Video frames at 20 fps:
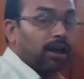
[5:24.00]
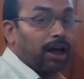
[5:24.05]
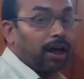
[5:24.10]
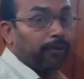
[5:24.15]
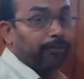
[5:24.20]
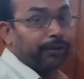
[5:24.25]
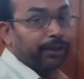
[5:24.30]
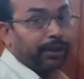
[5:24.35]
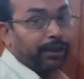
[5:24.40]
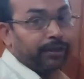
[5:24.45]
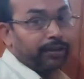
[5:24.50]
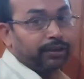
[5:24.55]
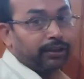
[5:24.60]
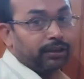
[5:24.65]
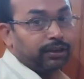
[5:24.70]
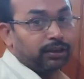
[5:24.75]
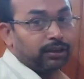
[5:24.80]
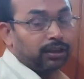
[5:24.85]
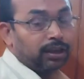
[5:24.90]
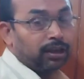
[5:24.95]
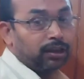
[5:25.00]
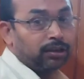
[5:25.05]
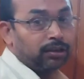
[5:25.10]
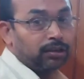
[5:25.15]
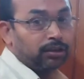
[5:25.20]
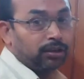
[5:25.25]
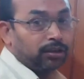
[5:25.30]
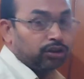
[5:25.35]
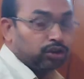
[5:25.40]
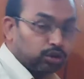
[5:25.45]
लाभ क्या दिखेगा
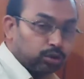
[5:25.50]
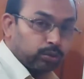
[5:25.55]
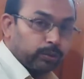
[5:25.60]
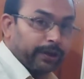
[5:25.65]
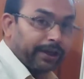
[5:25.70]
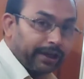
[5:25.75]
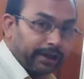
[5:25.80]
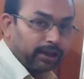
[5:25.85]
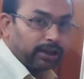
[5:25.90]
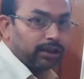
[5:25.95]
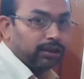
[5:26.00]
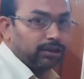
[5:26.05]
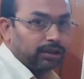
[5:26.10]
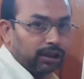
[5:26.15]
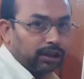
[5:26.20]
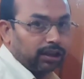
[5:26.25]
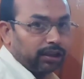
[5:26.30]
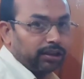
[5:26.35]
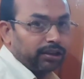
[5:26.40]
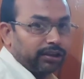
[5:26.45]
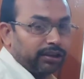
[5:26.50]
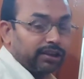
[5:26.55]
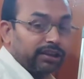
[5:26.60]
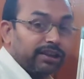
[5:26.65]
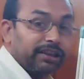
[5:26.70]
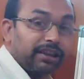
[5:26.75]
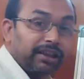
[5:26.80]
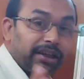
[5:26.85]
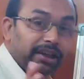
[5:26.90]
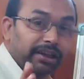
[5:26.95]
स्वयं यदि
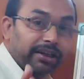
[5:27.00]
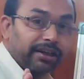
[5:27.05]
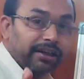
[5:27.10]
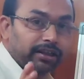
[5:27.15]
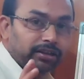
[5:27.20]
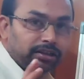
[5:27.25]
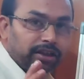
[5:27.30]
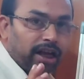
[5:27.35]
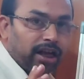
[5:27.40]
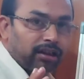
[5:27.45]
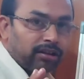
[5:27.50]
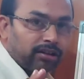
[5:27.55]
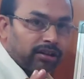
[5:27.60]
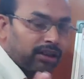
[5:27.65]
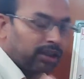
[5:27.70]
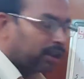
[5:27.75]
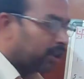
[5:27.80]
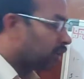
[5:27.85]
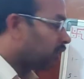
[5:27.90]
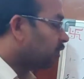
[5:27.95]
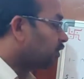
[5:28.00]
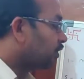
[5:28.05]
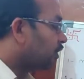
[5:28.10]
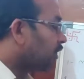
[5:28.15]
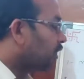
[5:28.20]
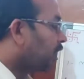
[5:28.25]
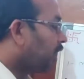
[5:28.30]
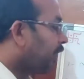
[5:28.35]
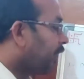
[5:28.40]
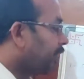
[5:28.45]
ऋण लेना चाहते हैं
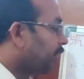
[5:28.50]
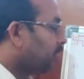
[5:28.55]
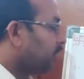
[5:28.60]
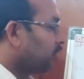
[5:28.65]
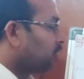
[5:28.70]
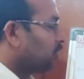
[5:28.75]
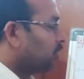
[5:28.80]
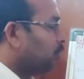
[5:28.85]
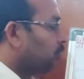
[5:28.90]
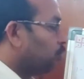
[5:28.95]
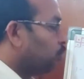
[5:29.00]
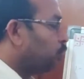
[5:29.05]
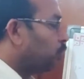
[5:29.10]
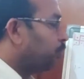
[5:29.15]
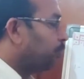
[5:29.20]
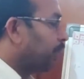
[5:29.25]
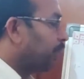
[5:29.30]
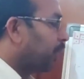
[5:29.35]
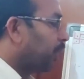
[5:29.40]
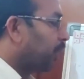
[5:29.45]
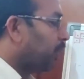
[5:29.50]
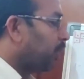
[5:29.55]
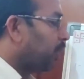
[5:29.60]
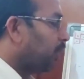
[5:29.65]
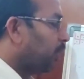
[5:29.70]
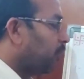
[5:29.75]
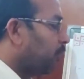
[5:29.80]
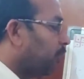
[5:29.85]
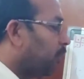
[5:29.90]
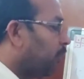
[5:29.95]
किसी कार्य के जैसे भूमि के
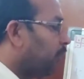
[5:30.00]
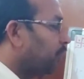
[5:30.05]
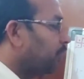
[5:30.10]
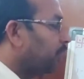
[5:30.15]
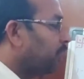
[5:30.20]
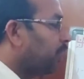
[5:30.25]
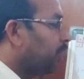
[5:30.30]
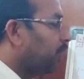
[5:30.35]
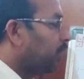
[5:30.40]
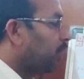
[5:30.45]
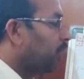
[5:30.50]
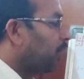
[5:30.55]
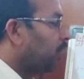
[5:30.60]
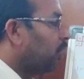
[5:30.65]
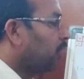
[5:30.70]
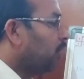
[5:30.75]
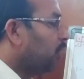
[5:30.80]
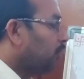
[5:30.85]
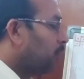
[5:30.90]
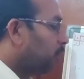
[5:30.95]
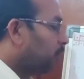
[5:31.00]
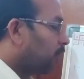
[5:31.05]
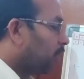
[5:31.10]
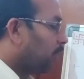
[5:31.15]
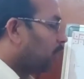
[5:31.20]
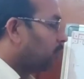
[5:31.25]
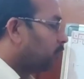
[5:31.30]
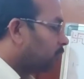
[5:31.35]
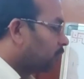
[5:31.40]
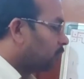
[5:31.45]
लिए भवन के लिए
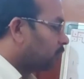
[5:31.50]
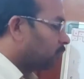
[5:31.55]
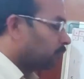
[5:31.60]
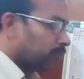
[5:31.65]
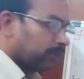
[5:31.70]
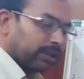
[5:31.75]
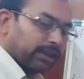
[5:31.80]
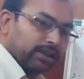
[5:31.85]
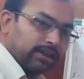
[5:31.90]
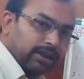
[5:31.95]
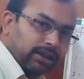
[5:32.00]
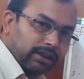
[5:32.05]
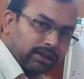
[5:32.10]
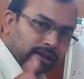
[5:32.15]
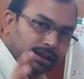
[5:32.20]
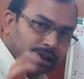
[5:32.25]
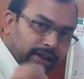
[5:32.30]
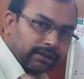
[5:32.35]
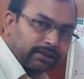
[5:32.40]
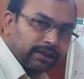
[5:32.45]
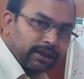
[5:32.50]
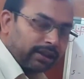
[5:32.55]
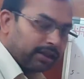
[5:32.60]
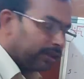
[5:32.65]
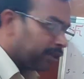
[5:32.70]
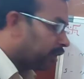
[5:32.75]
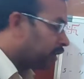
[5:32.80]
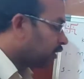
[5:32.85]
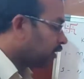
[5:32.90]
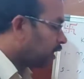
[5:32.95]
कर यदि कर्जा
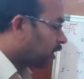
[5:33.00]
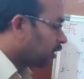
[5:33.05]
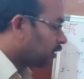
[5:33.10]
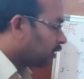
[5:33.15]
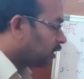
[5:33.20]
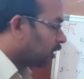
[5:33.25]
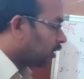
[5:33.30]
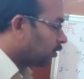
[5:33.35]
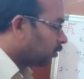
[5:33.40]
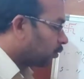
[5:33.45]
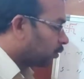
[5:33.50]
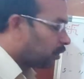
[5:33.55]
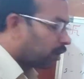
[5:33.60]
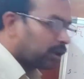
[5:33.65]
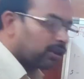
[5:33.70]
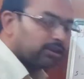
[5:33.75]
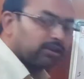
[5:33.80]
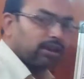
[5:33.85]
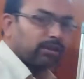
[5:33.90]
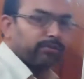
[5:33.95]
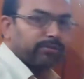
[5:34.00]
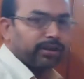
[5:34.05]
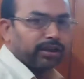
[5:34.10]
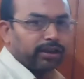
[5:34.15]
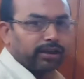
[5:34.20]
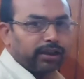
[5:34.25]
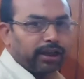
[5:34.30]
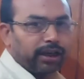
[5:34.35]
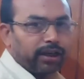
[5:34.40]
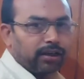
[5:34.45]
लेना चाहते हैं तो कर्जा
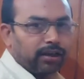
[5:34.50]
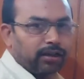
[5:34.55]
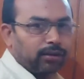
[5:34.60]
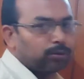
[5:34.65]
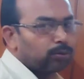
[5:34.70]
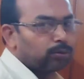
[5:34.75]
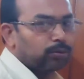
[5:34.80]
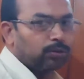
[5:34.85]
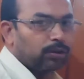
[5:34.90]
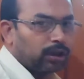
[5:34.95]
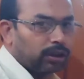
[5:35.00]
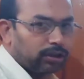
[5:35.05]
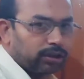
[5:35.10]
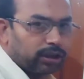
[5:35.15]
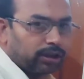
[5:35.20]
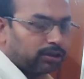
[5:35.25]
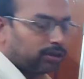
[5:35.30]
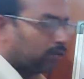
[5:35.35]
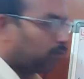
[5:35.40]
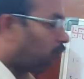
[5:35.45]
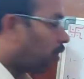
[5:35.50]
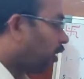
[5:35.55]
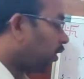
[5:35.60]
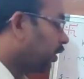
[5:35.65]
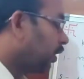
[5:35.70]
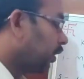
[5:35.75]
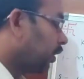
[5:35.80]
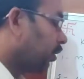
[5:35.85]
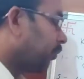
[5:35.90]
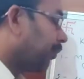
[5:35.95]
मिल जाएगा गुरु कर्जा दिलवा
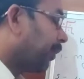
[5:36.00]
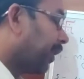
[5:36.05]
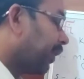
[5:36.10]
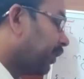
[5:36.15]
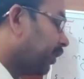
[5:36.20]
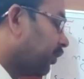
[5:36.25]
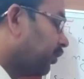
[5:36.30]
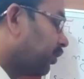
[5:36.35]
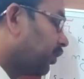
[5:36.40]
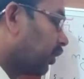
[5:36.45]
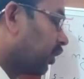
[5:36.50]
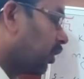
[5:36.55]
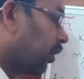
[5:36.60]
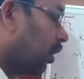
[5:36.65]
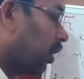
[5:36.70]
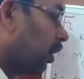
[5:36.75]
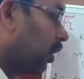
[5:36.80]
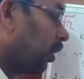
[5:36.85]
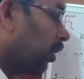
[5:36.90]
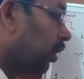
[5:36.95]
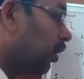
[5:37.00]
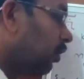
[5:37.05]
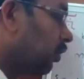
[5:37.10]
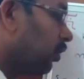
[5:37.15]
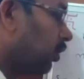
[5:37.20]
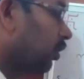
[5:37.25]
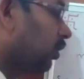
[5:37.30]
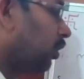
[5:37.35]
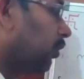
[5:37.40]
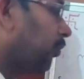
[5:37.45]
देंगे फाइनेंस के कारक हैं
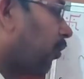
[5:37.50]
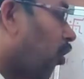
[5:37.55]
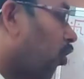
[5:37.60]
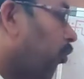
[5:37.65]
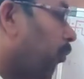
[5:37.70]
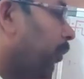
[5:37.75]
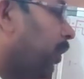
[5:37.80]
छठे भाव